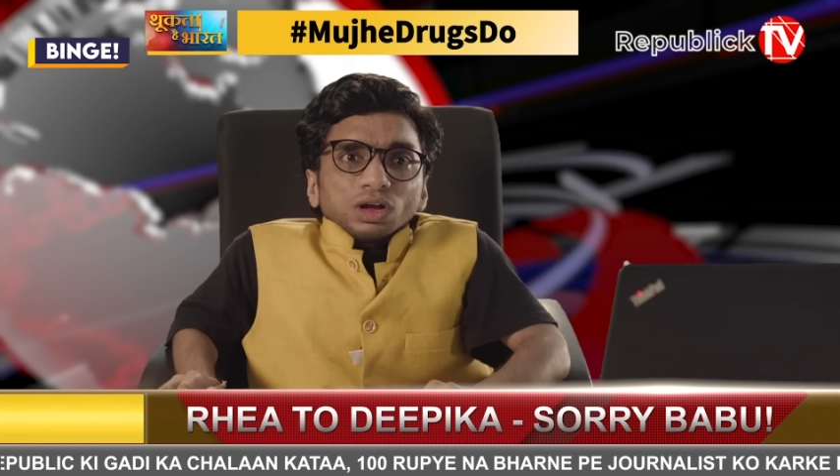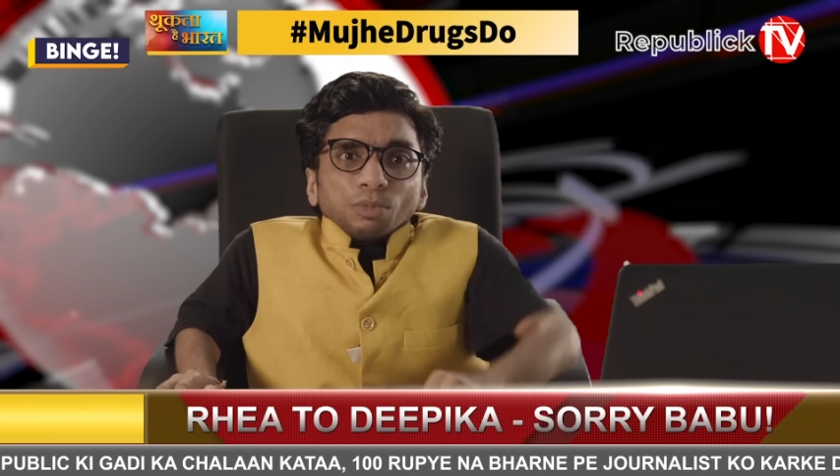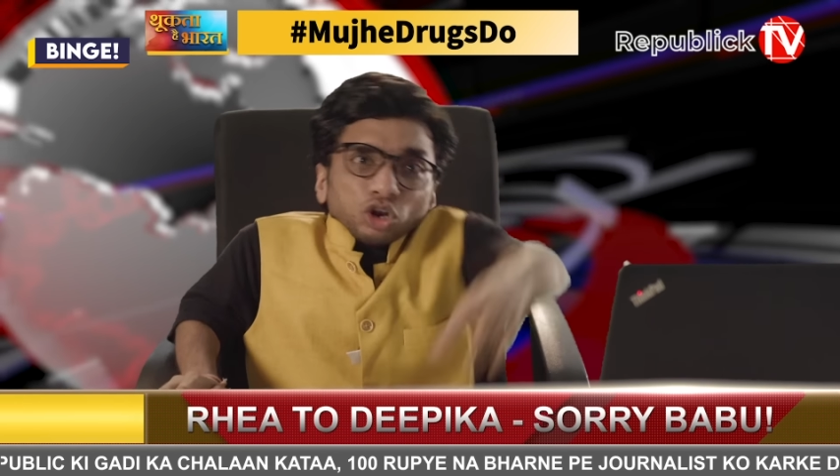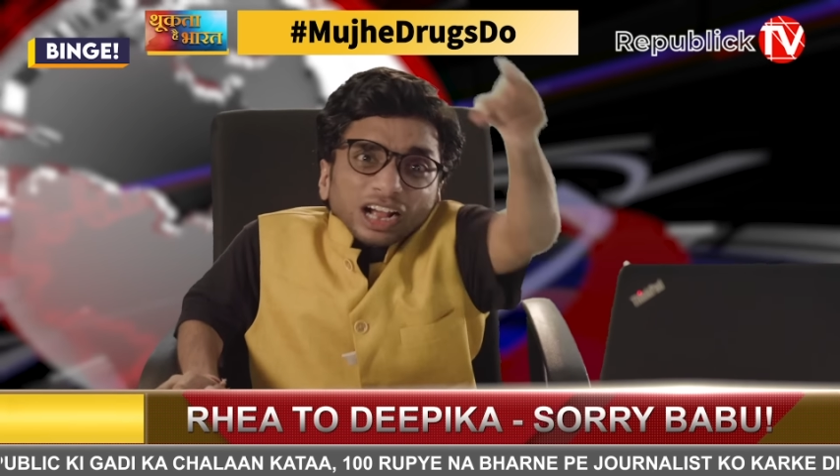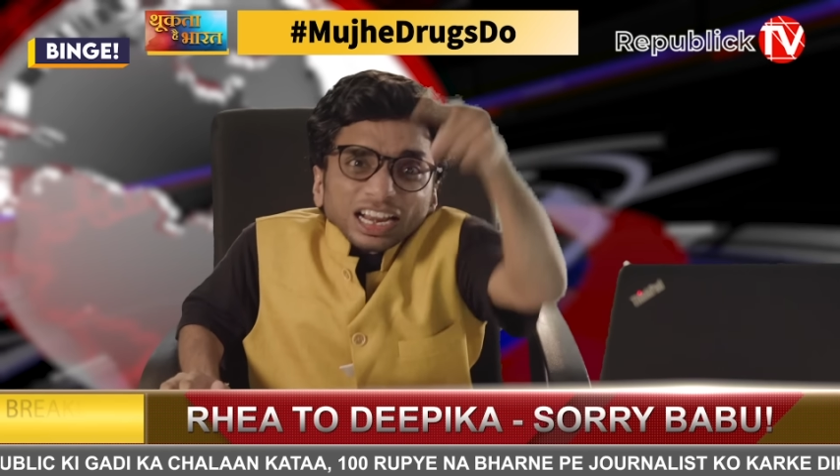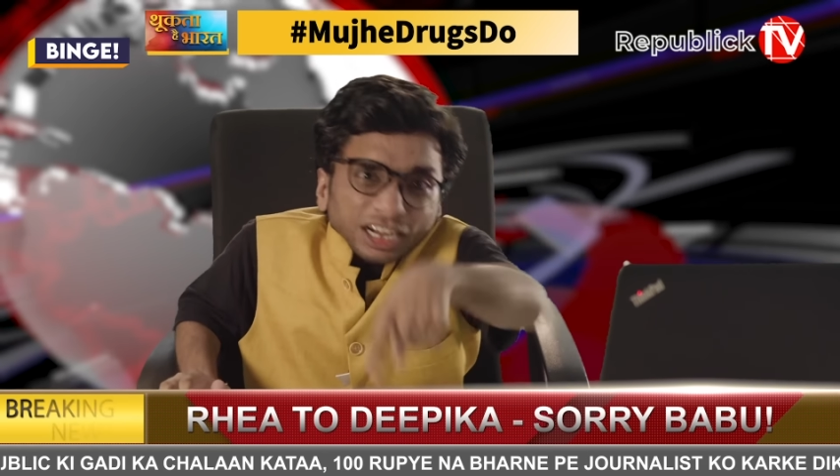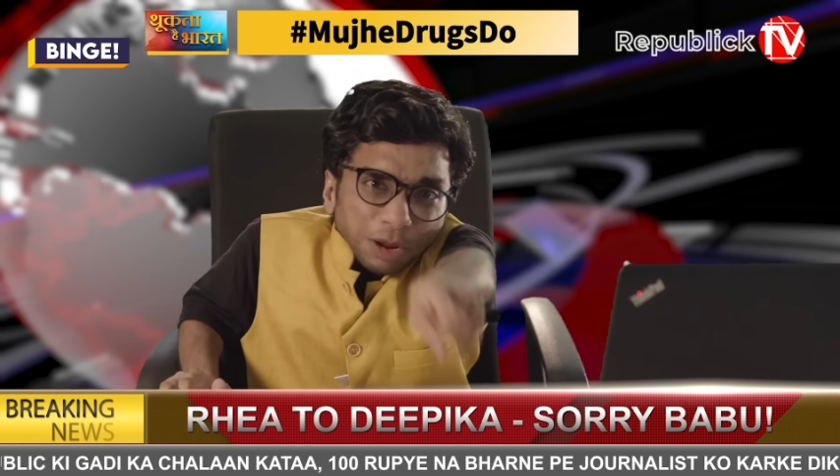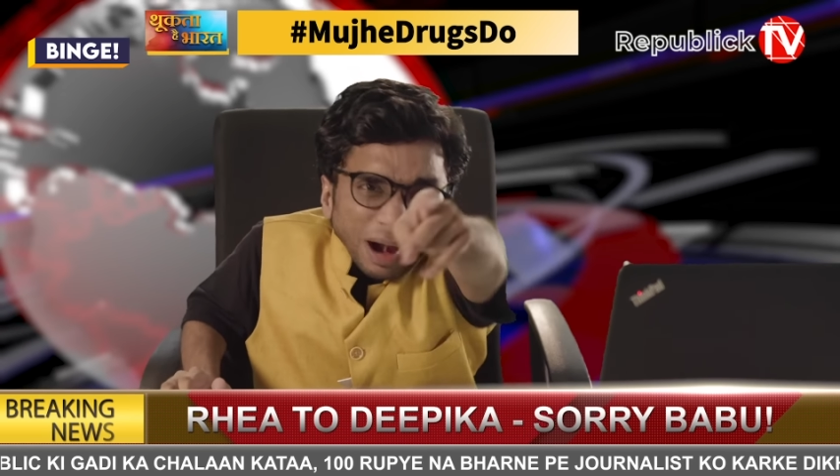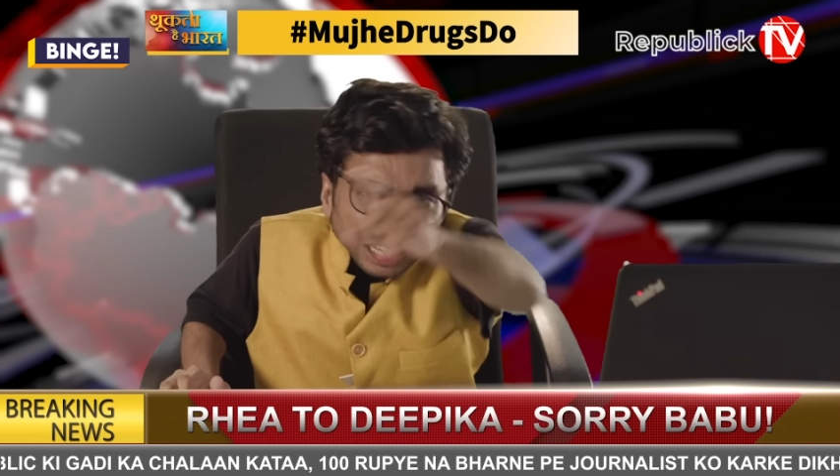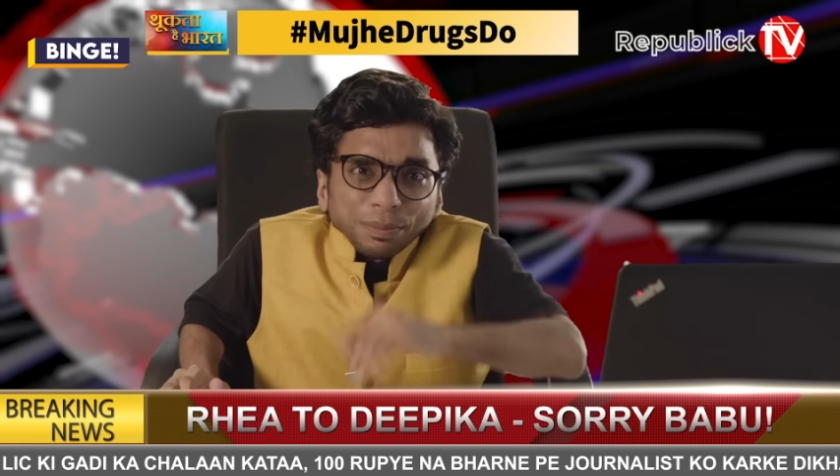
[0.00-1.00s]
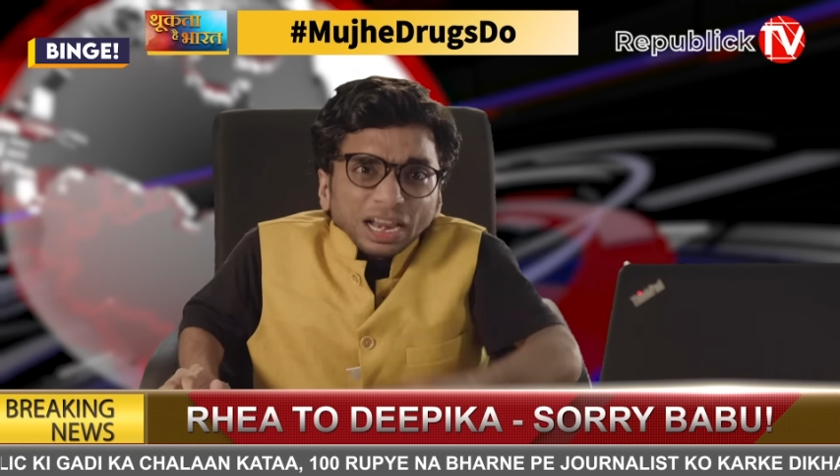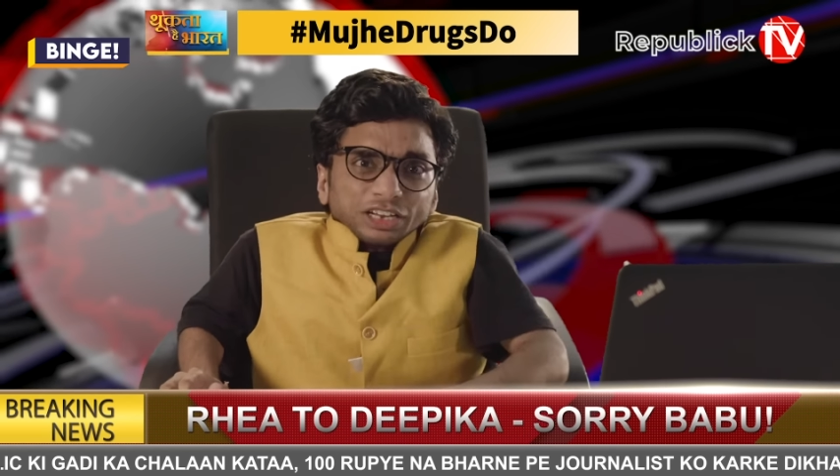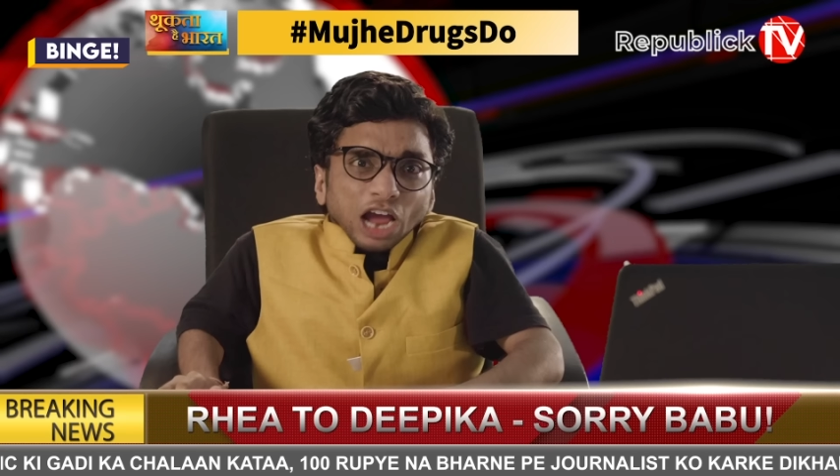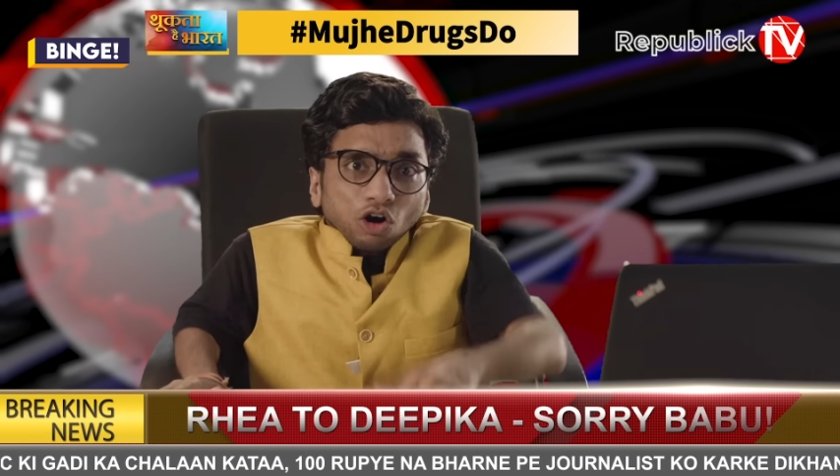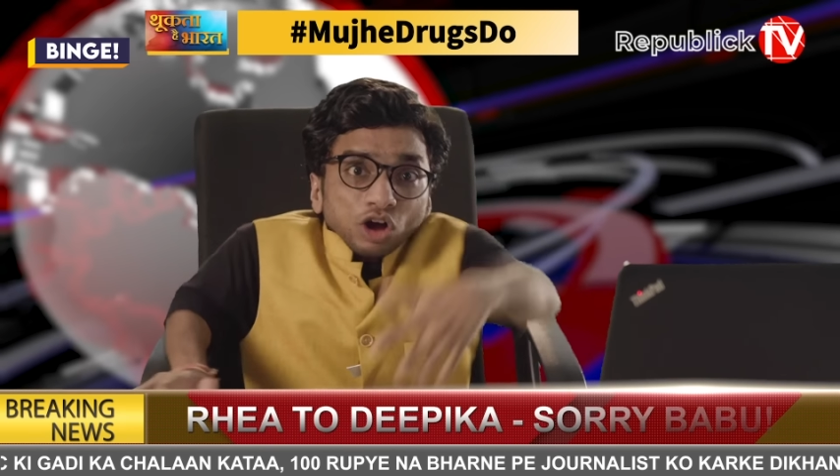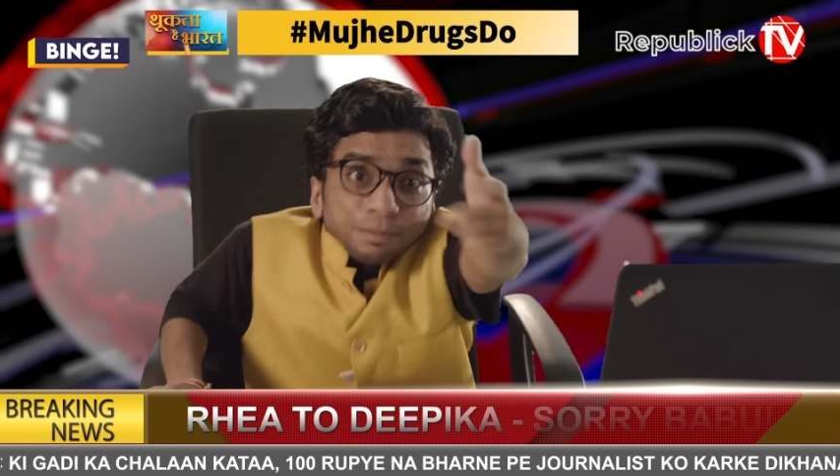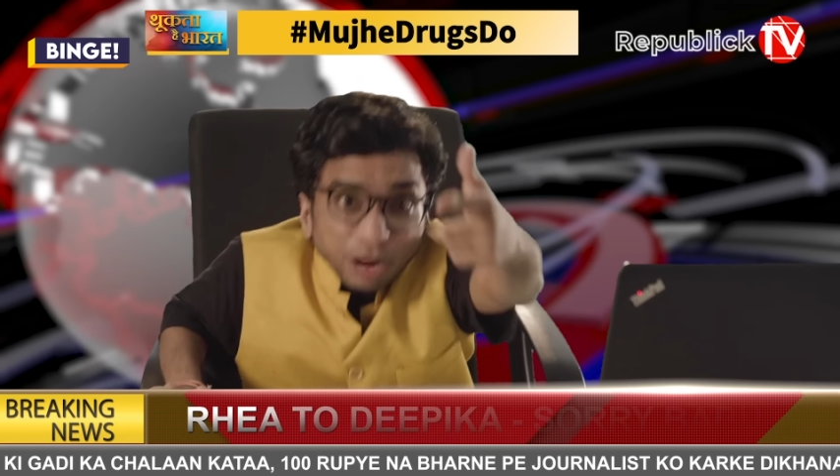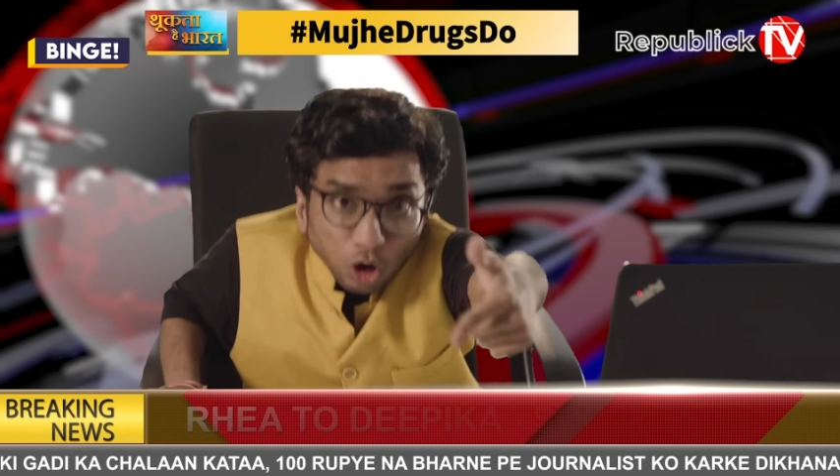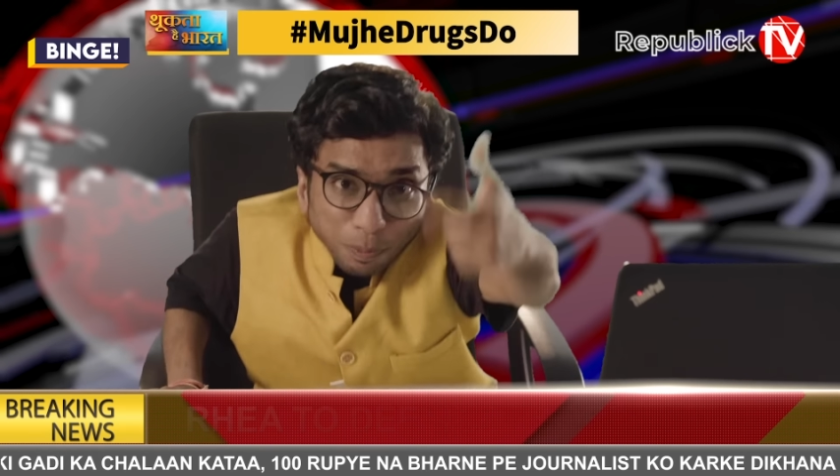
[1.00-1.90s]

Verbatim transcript: मुझे करंट की पार्टी में ले जाओ मेरे को